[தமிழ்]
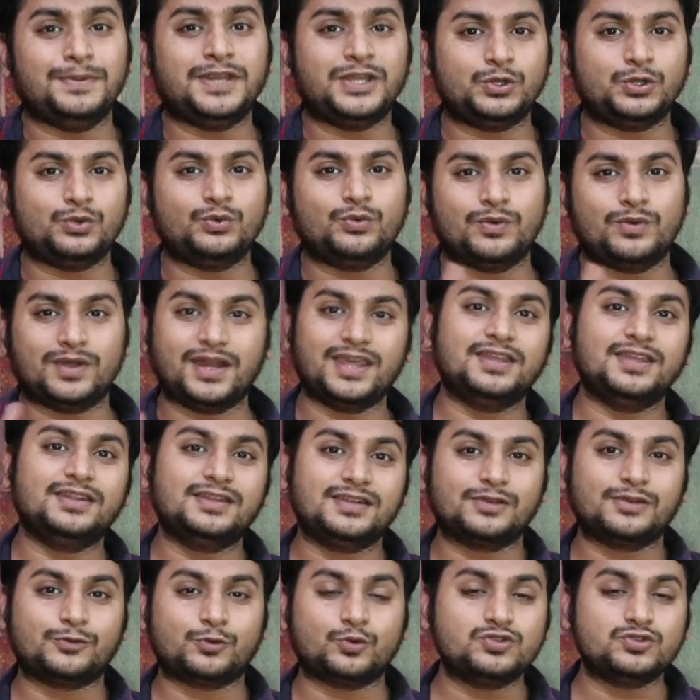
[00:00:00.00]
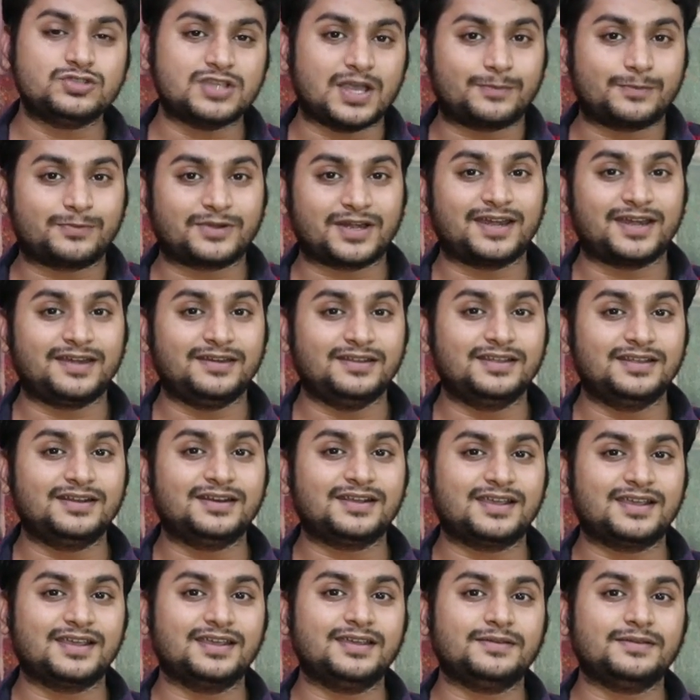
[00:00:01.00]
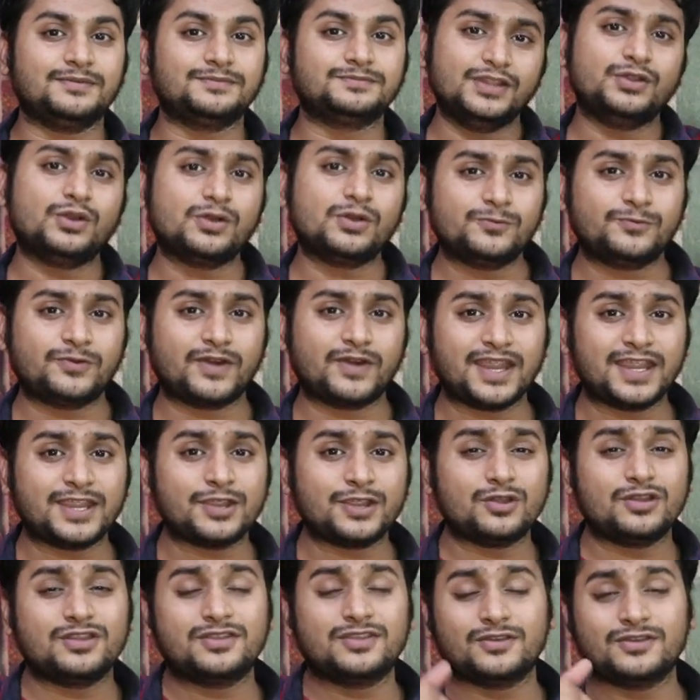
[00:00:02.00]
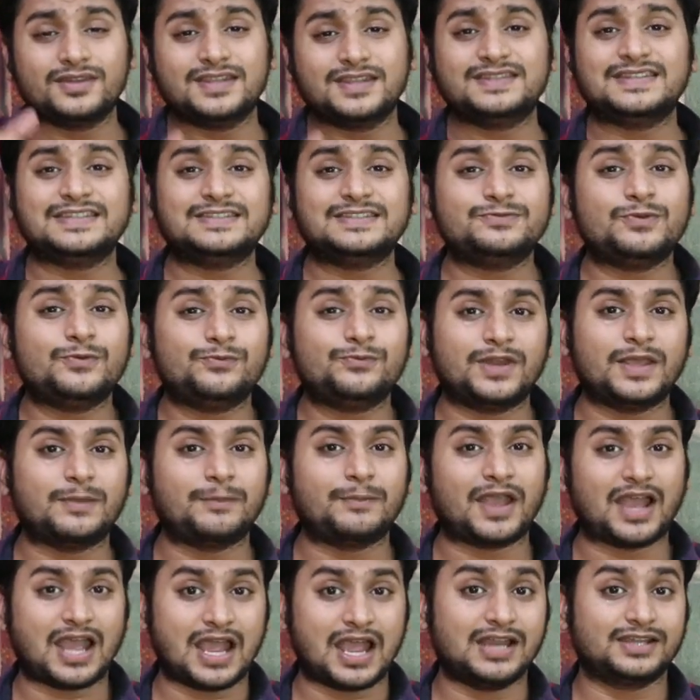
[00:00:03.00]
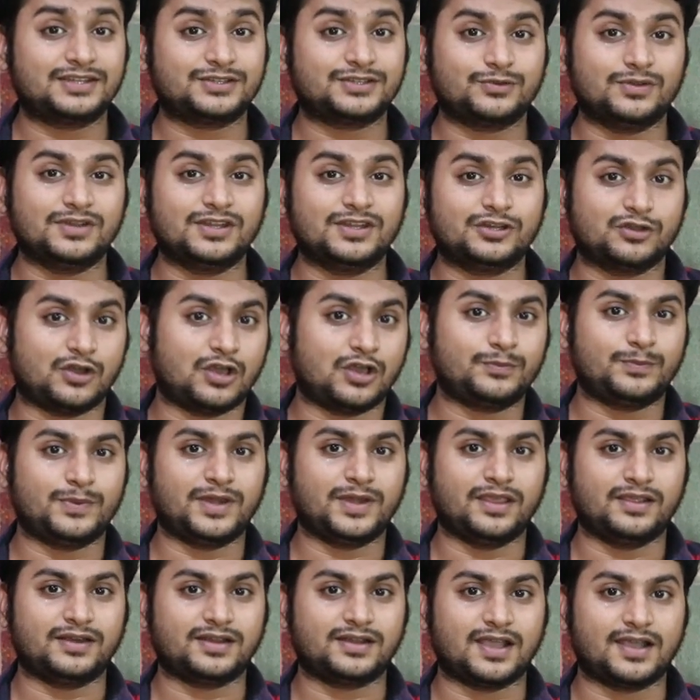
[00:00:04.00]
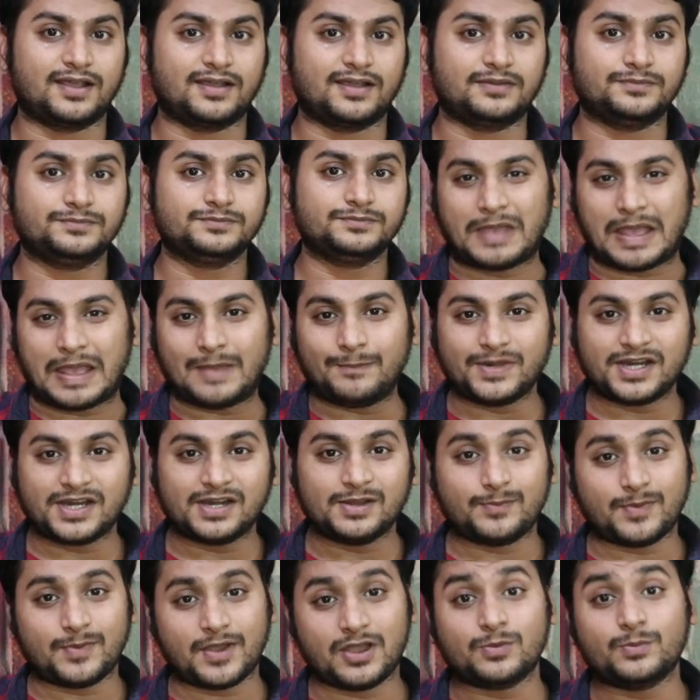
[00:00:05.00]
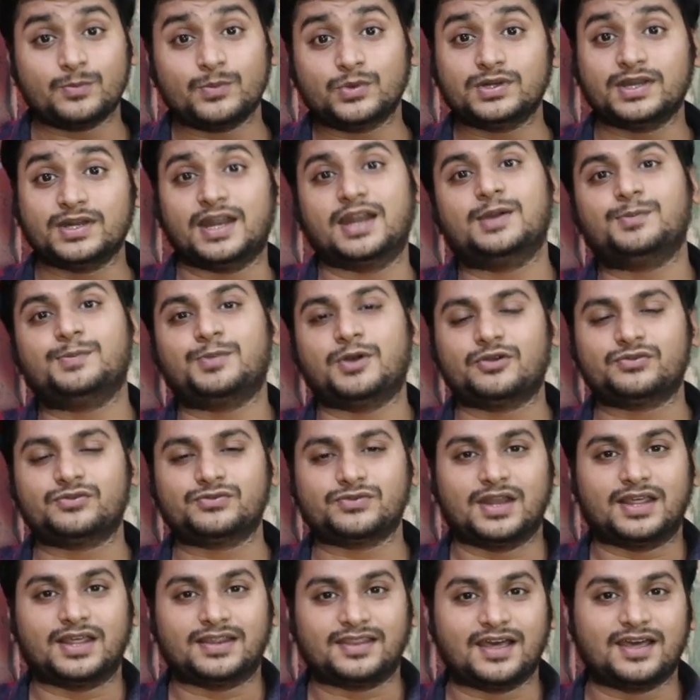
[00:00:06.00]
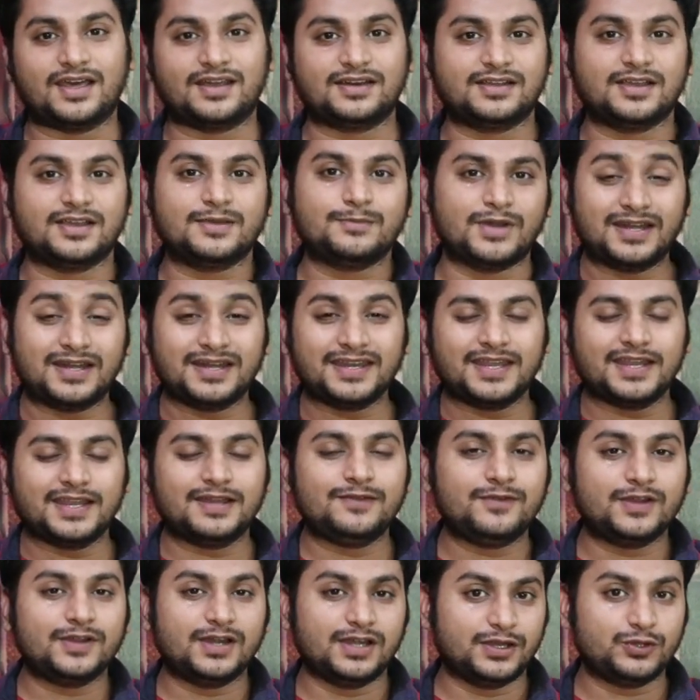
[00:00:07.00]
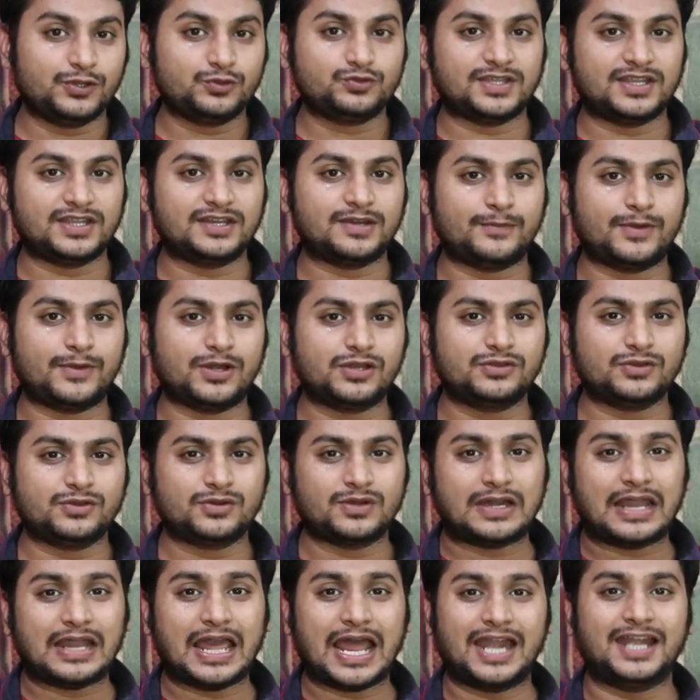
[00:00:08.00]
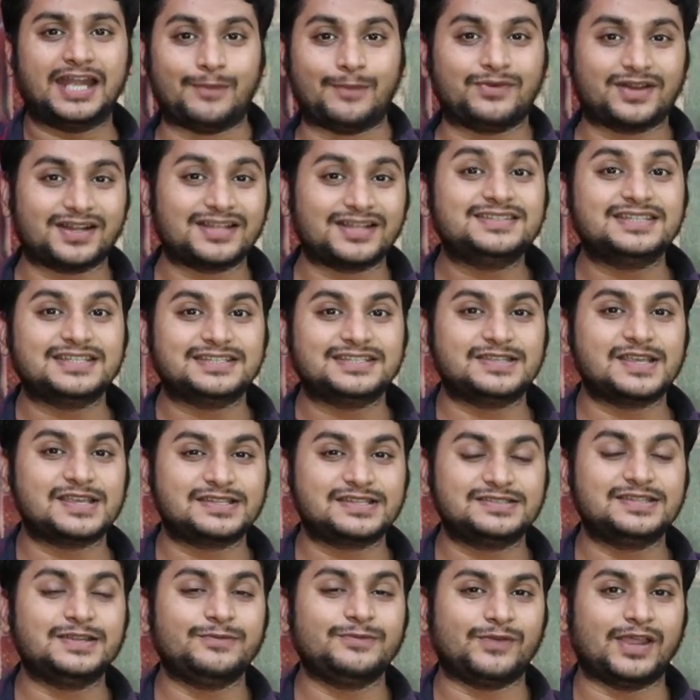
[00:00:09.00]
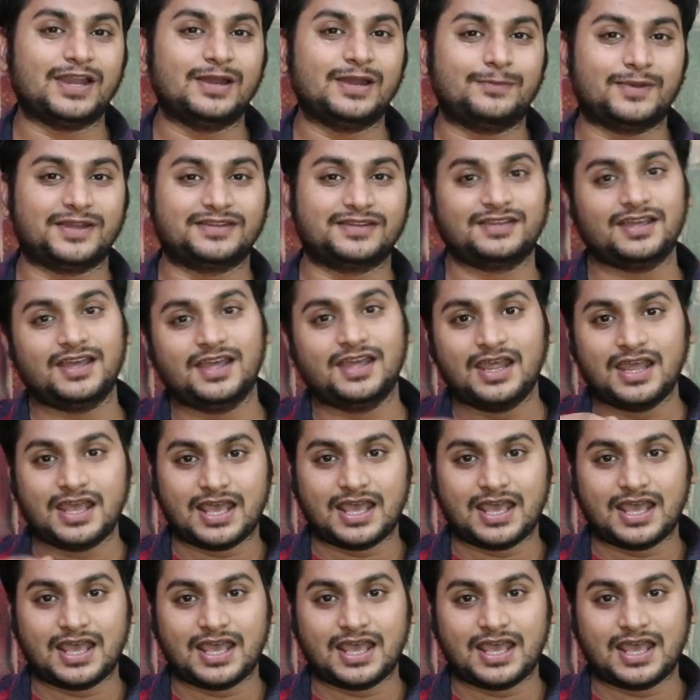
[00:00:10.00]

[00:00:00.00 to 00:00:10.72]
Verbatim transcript: எம்பி டூ விட இதில் கொஞ்சம் அப்கிரேட் இருக்கு அண்ட் இதோட ஃப்ரீக்வன்சி வந்து சிக்ஸ் ஃபிஃப்டி மெகா ஹெச்க்கு வந்து கிளாக் பண்ணியிருக்காங்க ஸோ பேப்பரில் பார்க்கும்போது நல்லா பவர்ஃபுல்லாக தான் இருக்குது பட் ரியல் வேர்ல்ட் யூசர் நம்ம எடுத்துட்டோம்னா ஸ்னாப் ட்ராகன் சிக்ஸ் சிக்ஸ்டி ஃபைவ்ல பார்த்தா